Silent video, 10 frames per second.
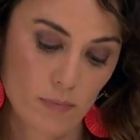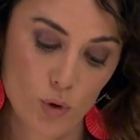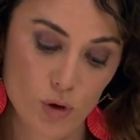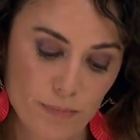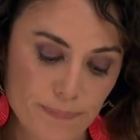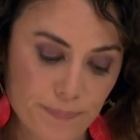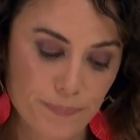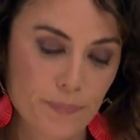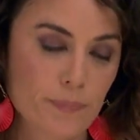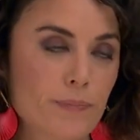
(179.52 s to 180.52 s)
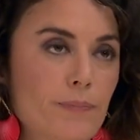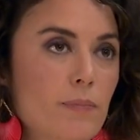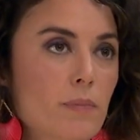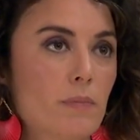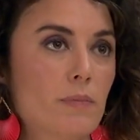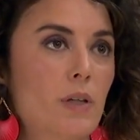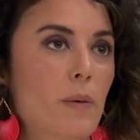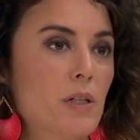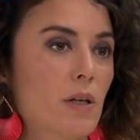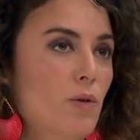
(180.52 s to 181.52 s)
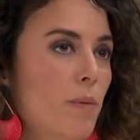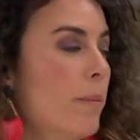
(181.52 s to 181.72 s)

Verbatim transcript: Pues no. Ya ves que no.